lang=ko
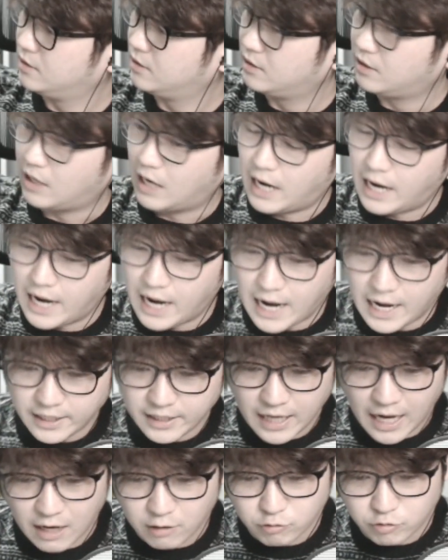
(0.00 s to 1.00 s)
아 이게
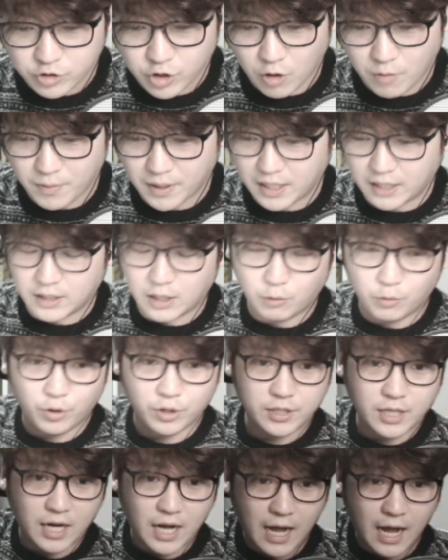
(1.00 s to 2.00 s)
한국 정발한다고
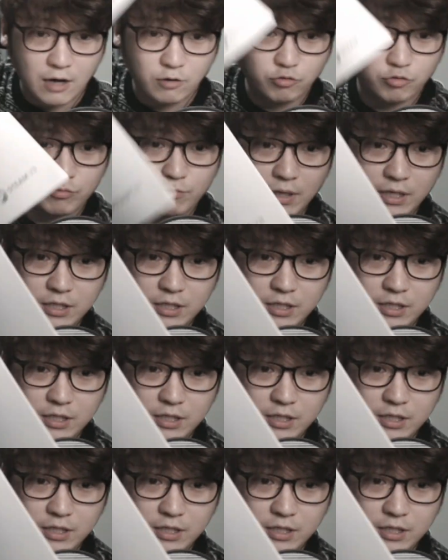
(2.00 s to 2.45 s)
여기다가 한국말